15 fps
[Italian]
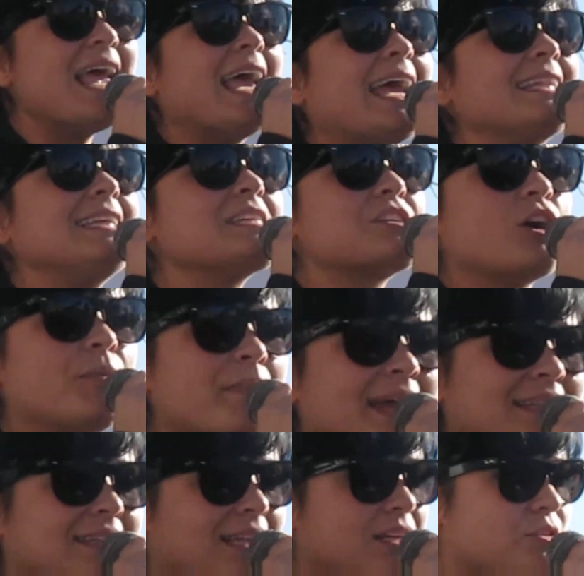e di
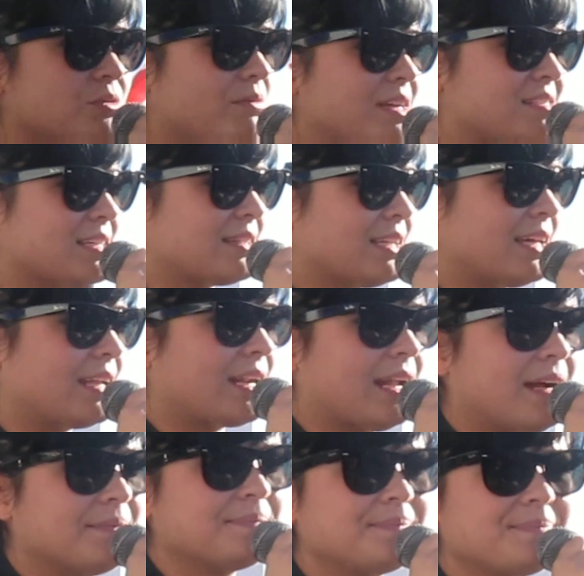scommettere su questa
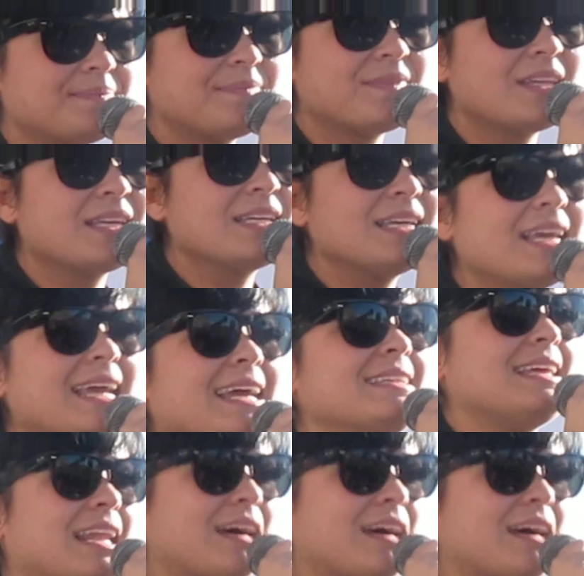terra e di